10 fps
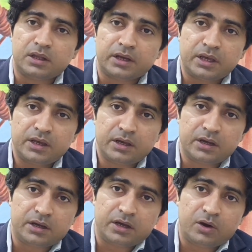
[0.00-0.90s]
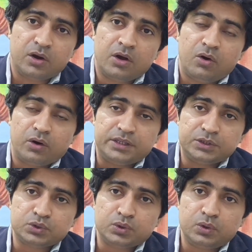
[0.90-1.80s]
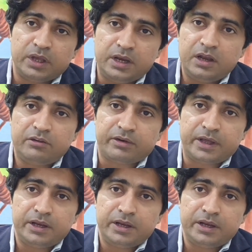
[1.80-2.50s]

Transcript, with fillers: ताकि ये जो एरियल